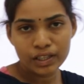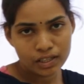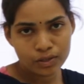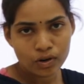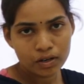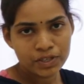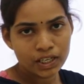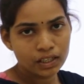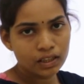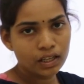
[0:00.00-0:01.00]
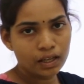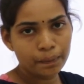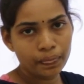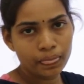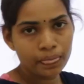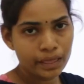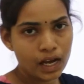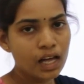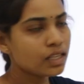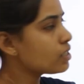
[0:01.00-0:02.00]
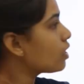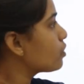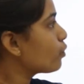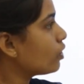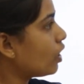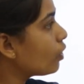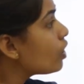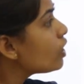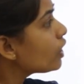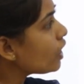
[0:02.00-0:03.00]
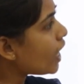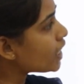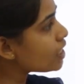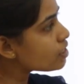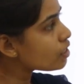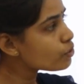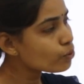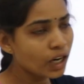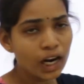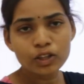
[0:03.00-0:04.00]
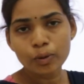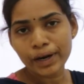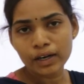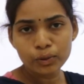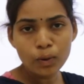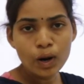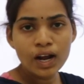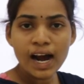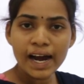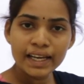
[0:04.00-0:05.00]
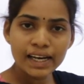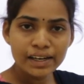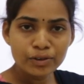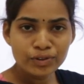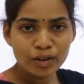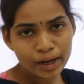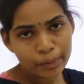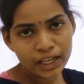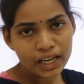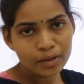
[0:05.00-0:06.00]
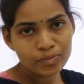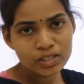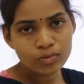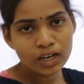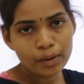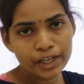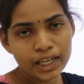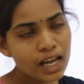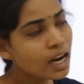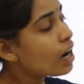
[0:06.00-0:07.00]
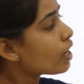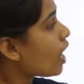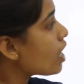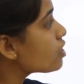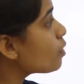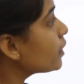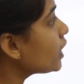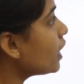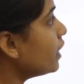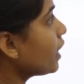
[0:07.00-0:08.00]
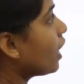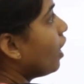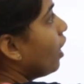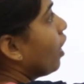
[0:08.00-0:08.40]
నుండి తీసుకోవడం జరిగింది ఆదేశిక సూత్రాలు ఈ ఆదేశిక సూత్రాలతో పాటు ఐర్లాండ్ నుండి మనం ఇంకా ఏం తీసుకున్నామంటే రాష్ట్రపతి ఎన్నిక